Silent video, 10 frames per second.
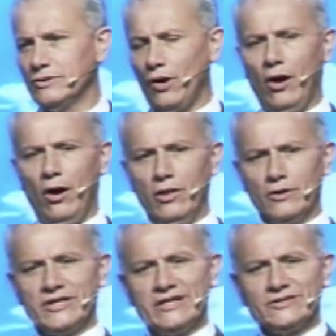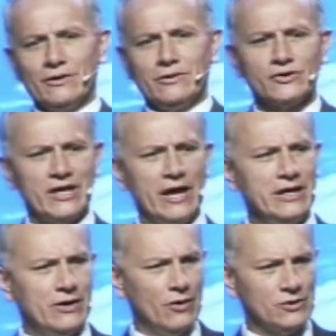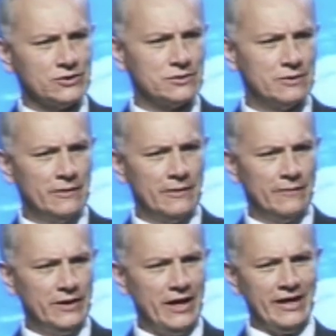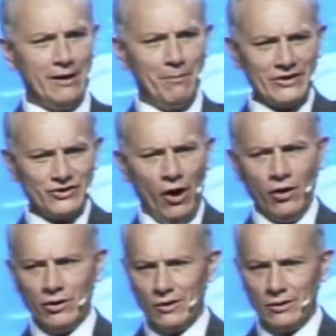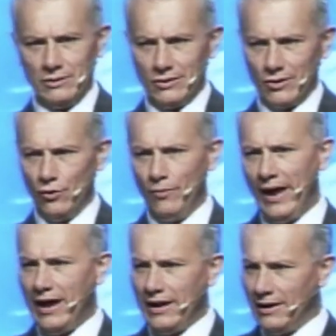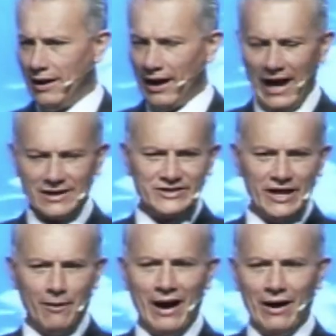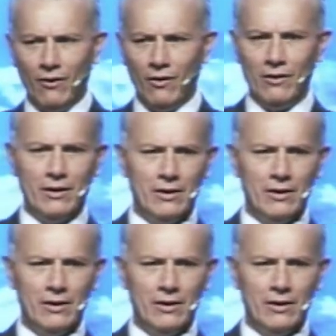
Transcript: Todos esos doce hijos, desde el mayor Rubén hacia abajo,